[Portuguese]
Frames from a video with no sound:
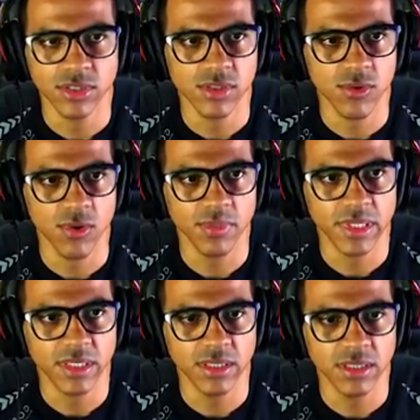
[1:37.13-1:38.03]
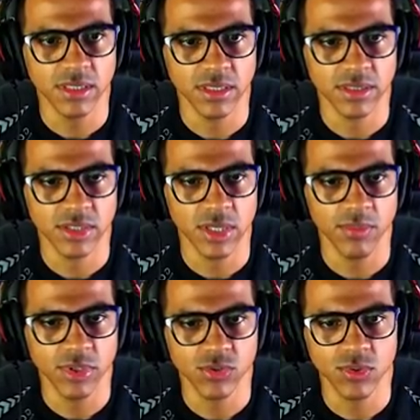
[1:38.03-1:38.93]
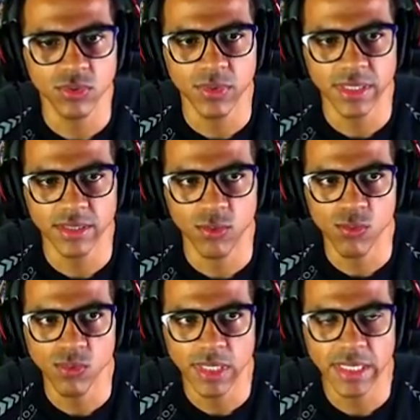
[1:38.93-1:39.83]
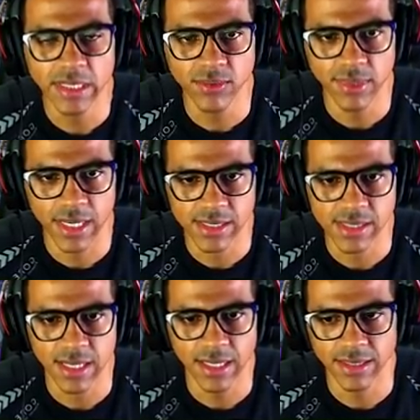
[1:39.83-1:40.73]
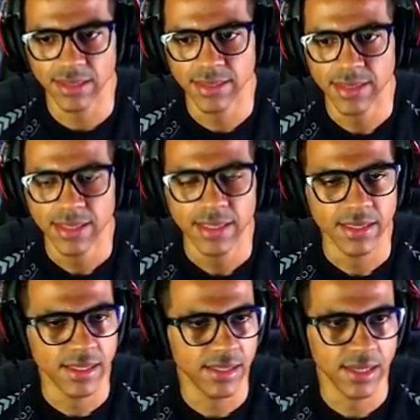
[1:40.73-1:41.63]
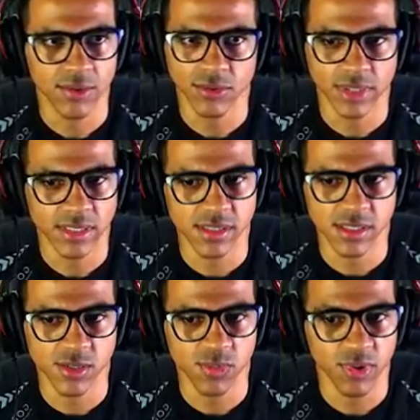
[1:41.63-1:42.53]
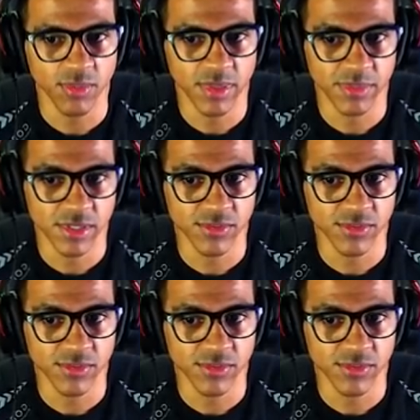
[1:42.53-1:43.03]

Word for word: descobre que geralmente quando entra algum gringo na sala, é, acontece esses problemas.